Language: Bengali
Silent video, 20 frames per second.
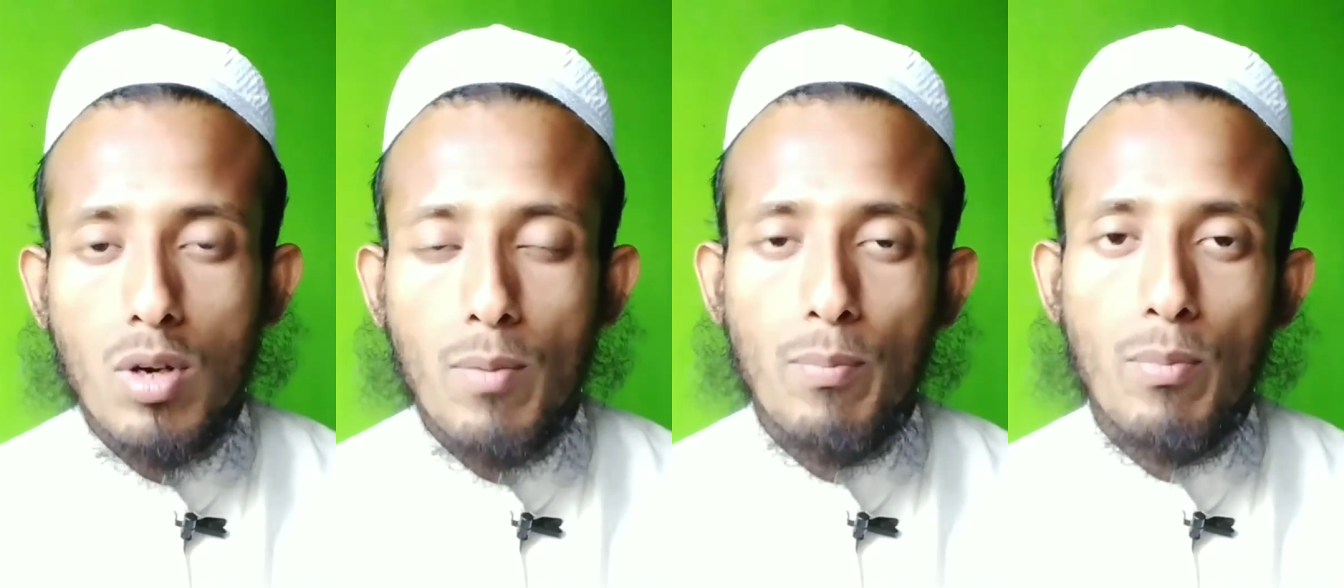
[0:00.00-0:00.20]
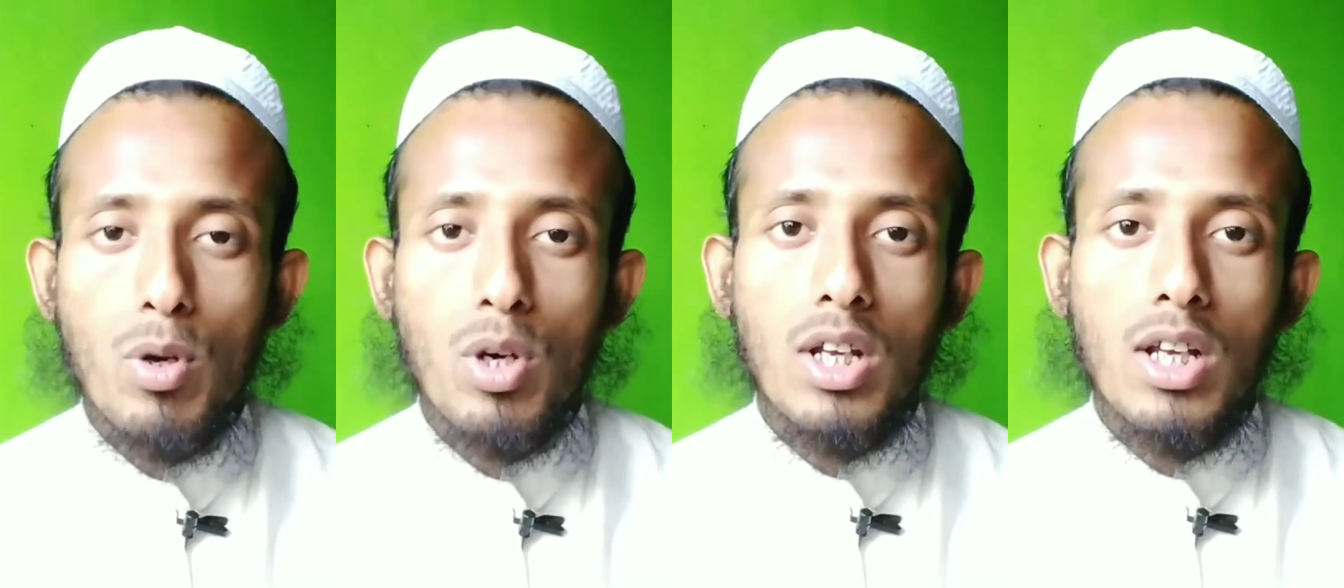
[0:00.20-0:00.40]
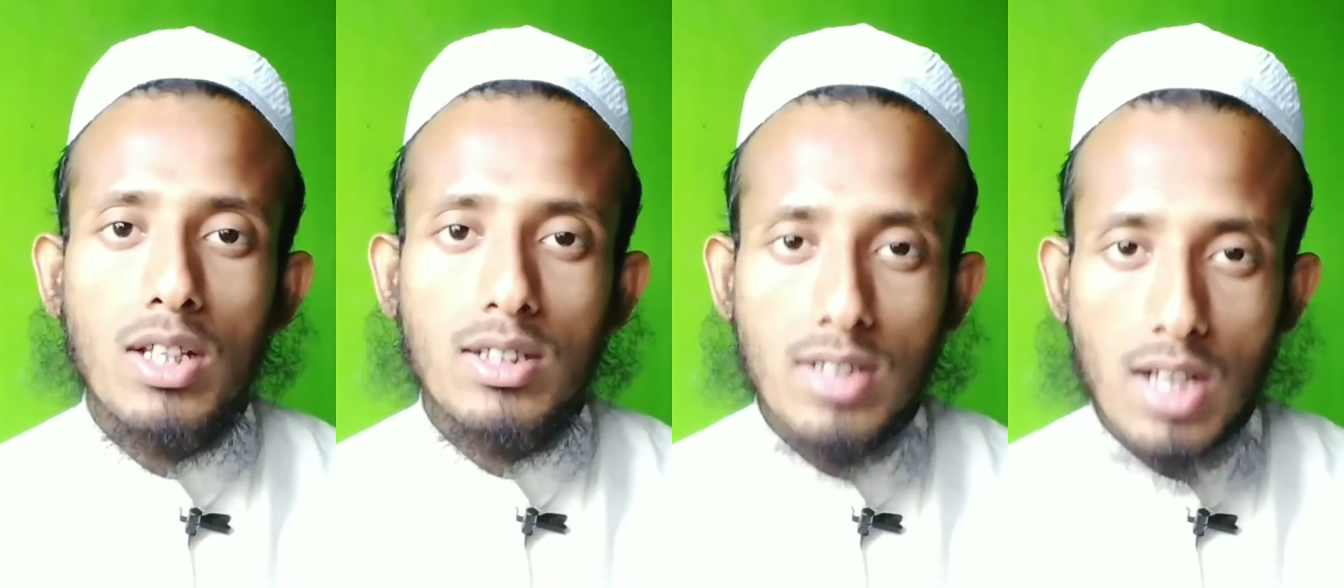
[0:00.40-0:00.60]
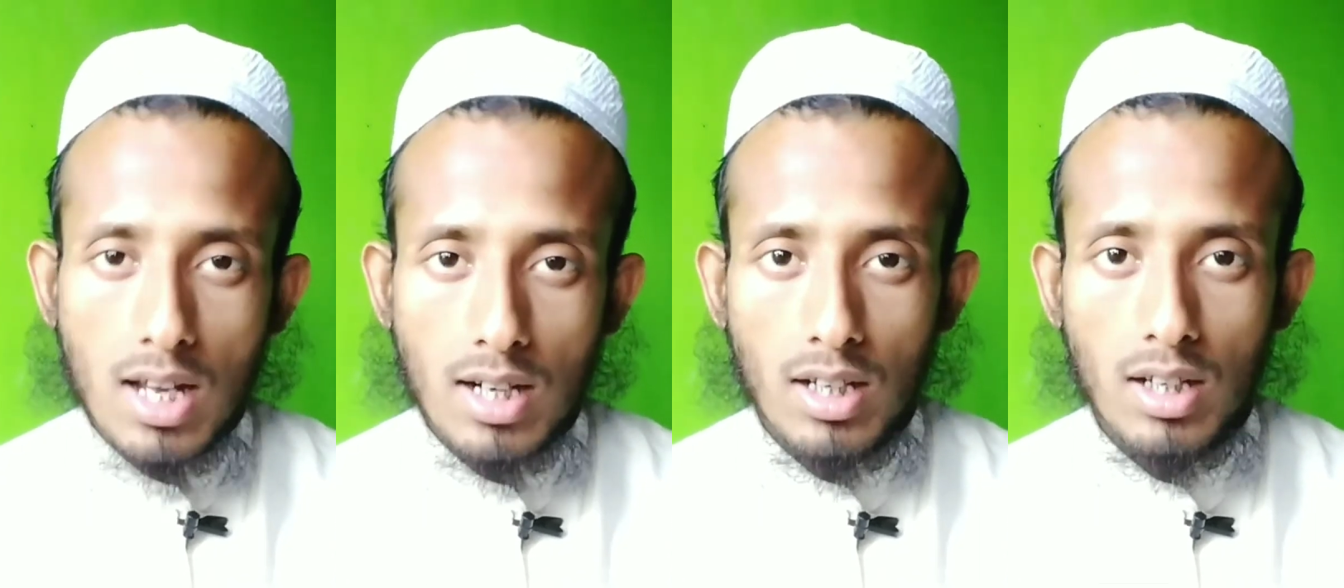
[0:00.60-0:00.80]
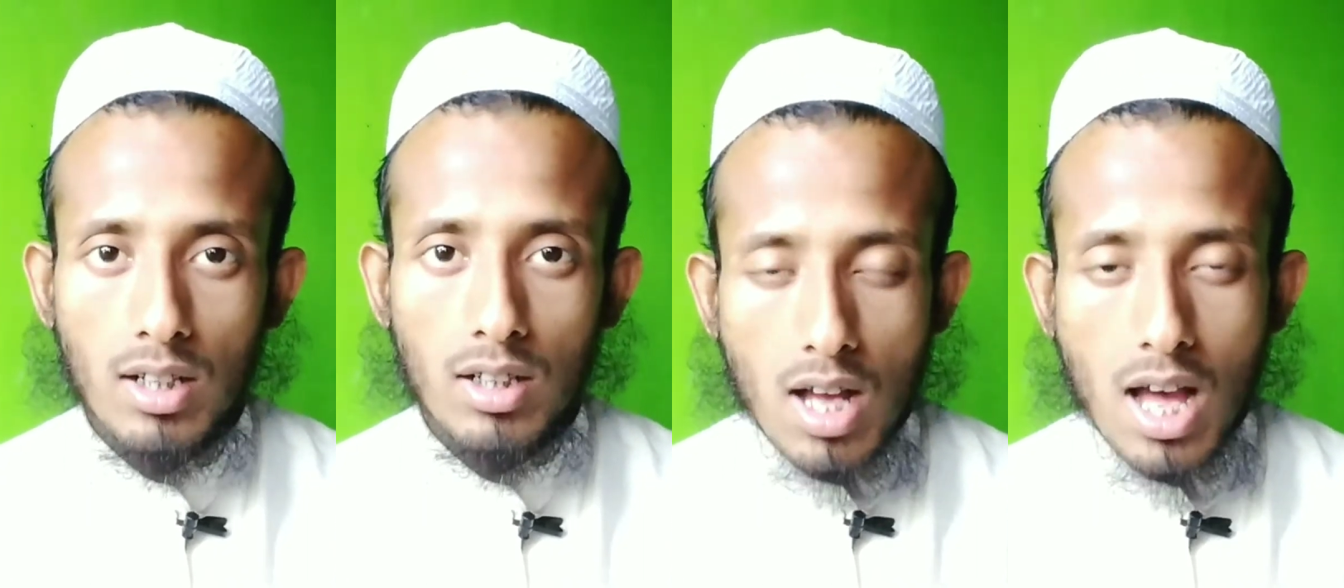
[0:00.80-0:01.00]
সম্পর্কে
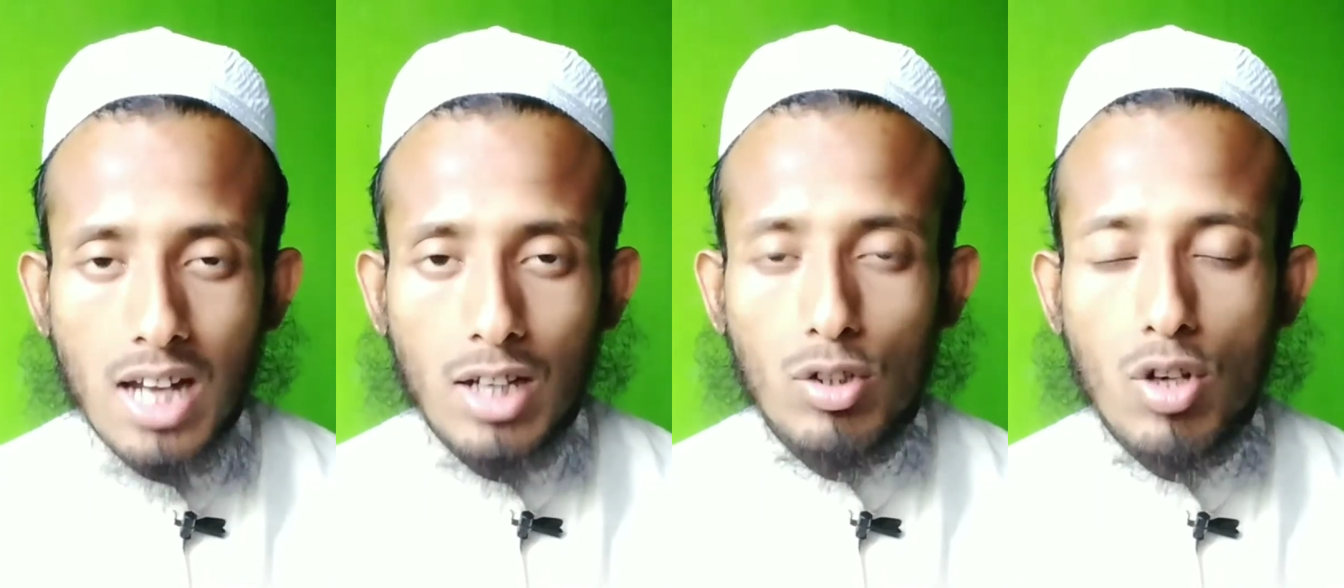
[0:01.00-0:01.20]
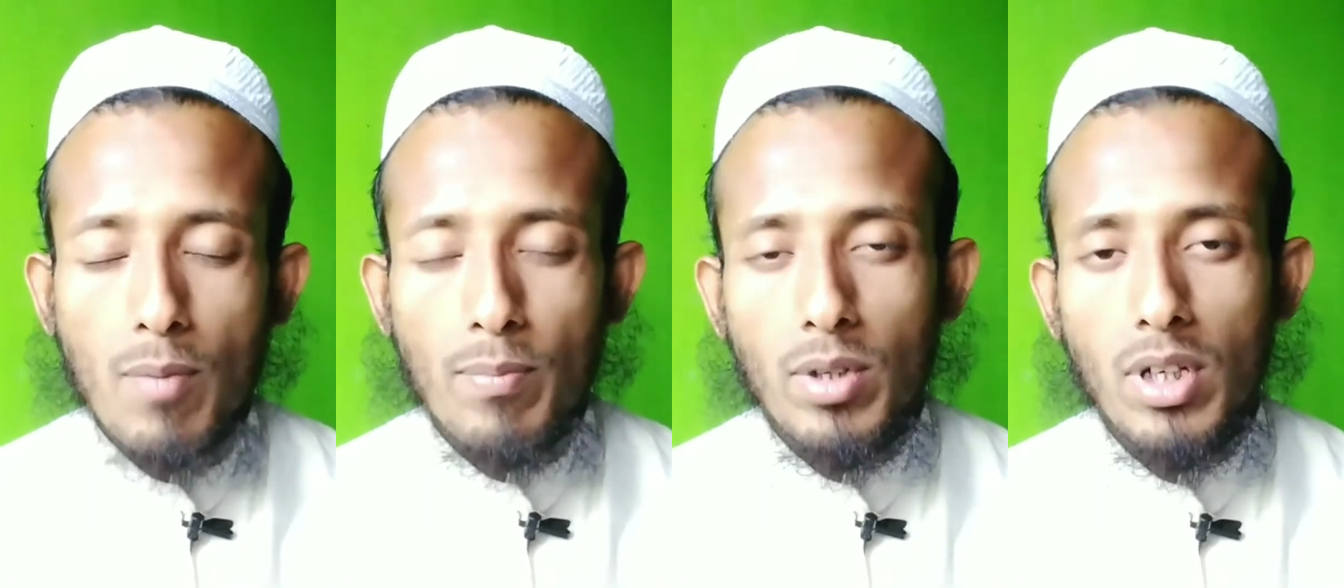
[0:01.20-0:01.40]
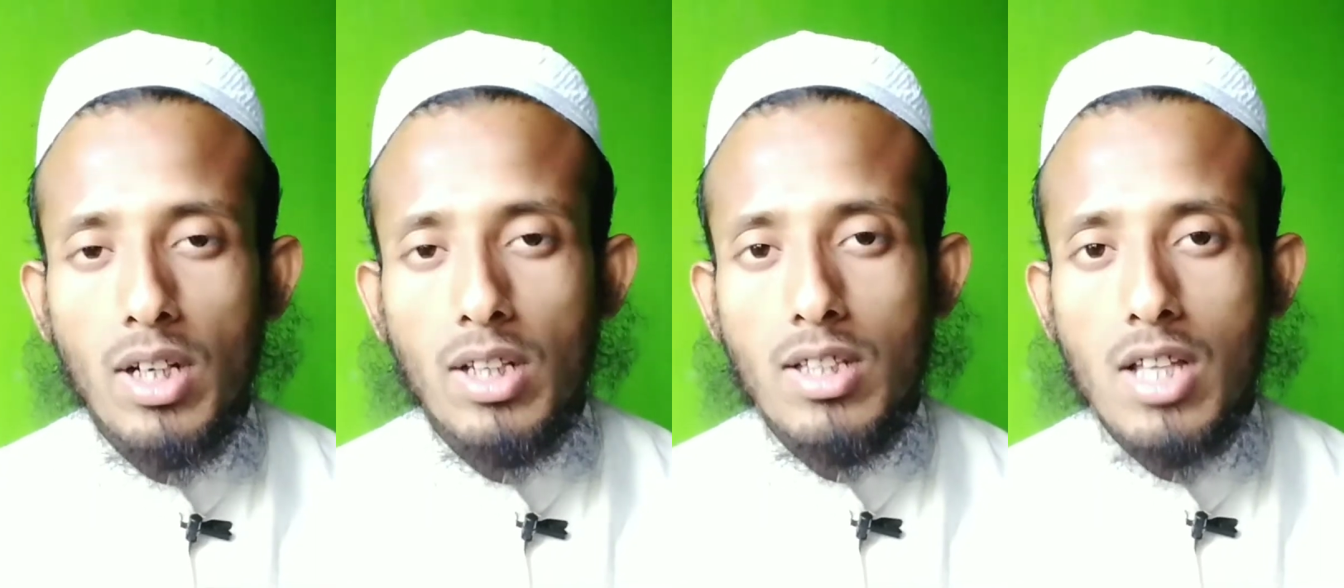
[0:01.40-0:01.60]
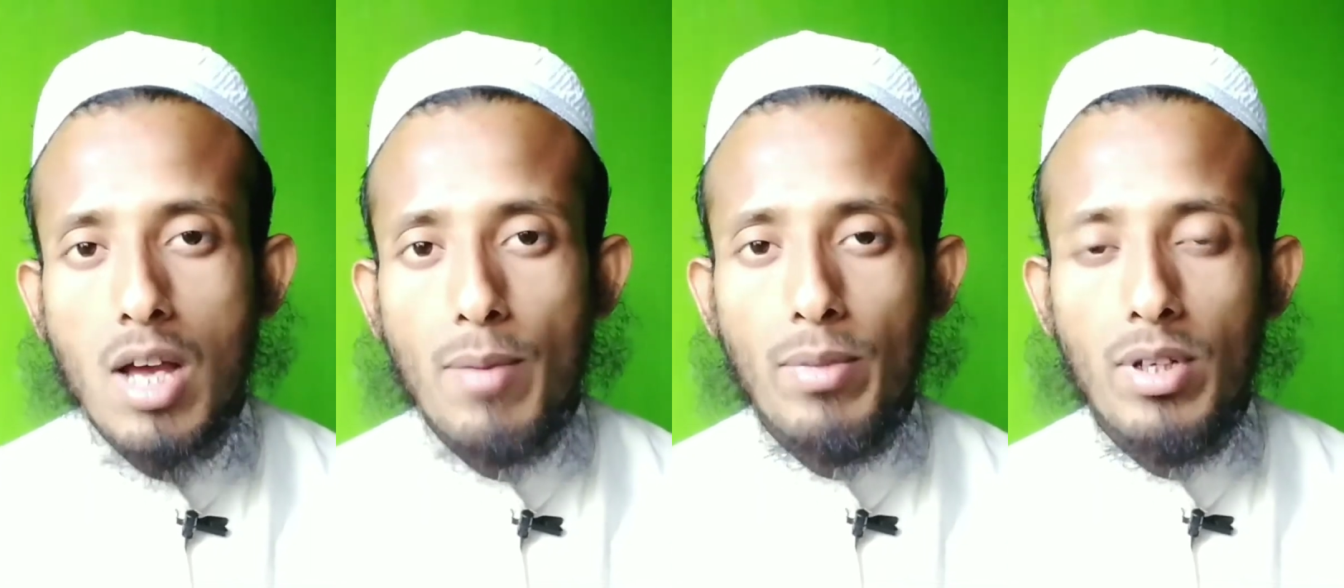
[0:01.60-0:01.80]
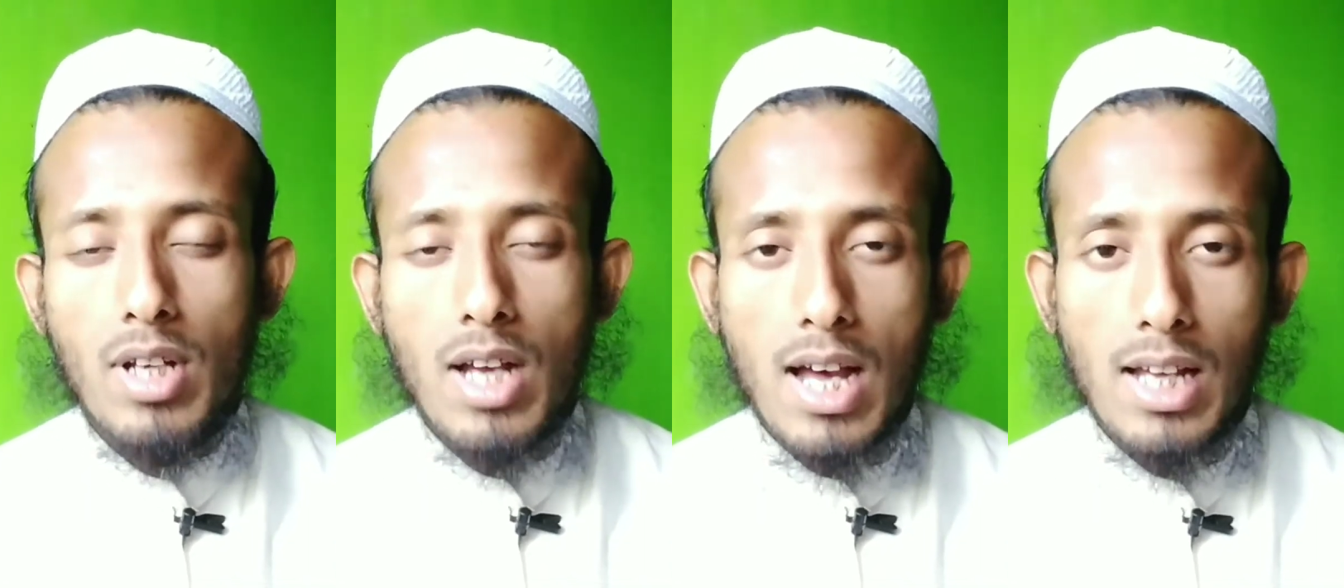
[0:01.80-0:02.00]
জানে আর স্বপ্নের
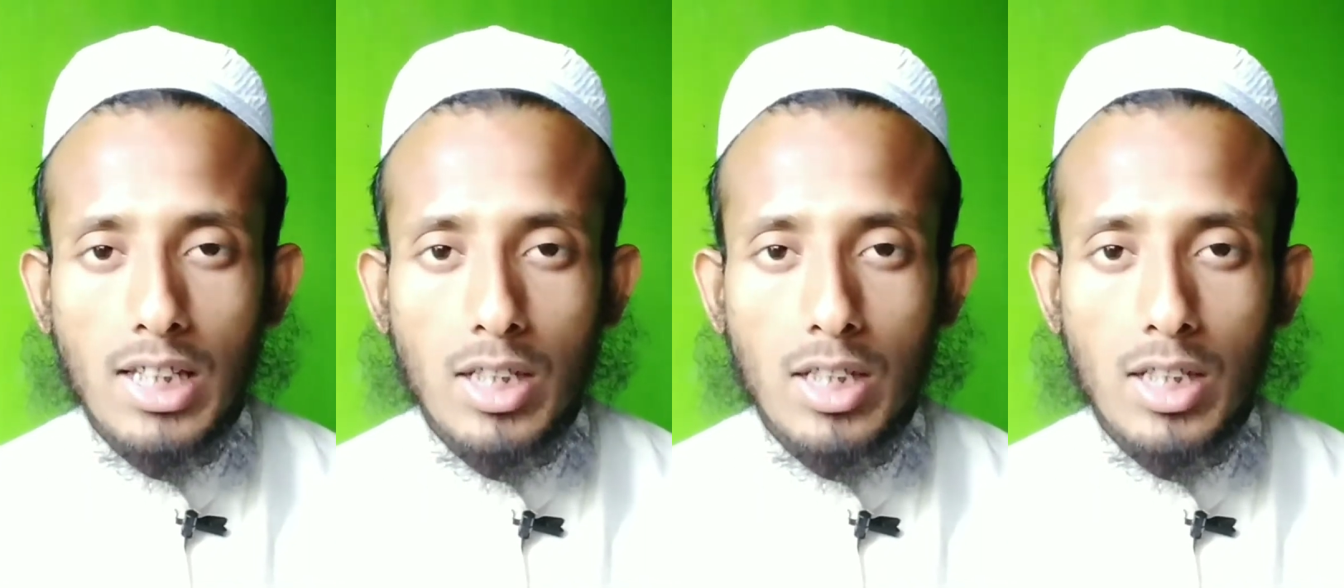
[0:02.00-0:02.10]
তাবির